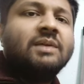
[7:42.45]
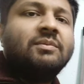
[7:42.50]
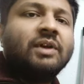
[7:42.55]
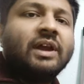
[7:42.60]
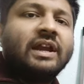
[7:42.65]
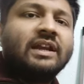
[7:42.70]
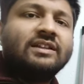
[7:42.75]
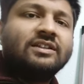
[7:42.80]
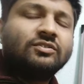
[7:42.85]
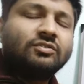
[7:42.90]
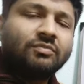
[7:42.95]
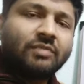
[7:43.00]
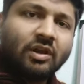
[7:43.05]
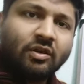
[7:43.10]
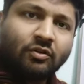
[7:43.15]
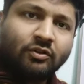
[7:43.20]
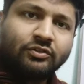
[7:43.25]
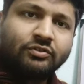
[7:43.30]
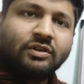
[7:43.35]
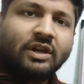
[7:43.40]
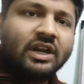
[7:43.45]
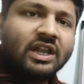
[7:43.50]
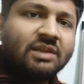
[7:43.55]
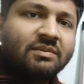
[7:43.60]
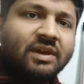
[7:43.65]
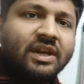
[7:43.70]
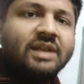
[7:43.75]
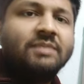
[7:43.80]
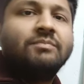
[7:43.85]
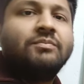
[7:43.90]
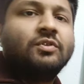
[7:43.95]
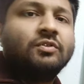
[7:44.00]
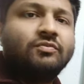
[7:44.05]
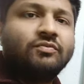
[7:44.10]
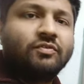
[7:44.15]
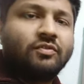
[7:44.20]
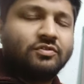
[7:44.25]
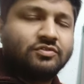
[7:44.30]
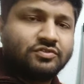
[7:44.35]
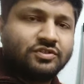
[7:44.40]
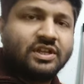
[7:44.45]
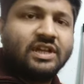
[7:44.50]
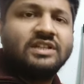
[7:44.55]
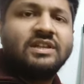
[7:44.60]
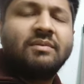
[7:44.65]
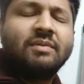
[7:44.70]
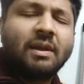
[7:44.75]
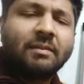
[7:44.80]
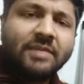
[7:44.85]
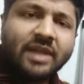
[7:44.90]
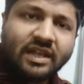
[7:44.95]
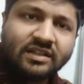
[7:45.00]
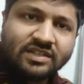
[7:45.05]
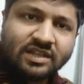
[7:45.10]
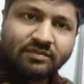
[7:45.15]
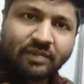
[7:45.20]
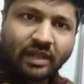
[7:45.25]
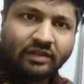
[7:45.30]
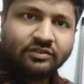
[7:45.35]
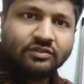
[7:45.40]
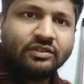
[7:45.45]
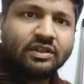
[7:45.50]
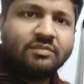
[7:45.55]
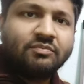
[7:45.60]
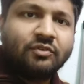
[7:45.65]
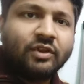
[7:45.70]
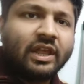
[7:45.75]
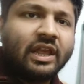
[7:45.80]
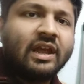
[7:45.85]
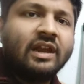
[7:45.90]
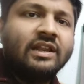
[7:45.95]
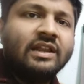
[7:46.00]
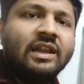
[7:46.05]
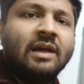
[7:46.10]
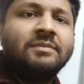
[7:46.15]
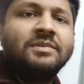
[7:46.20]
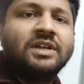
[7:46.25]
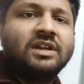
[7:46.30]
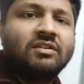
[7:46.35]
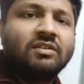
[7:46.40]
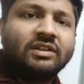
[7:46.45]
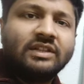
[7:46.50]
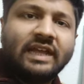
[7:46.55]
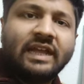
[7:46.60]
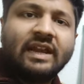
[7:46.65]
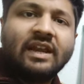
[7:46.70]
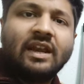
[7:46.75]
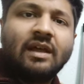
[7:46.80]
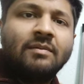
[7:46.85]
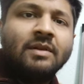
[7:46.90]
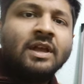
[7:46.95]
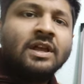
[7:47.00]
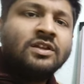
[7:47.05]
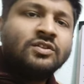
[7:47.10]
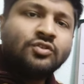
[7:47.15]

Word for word: এবং এটাতে তোমরা কতটা আর কি মানে ইম্প্রুভ করছো ঠিক আছে যেমন আমি আজকে ভাত্রদের পরীক্ষা নিলাম যেটা ওরা দেখলাম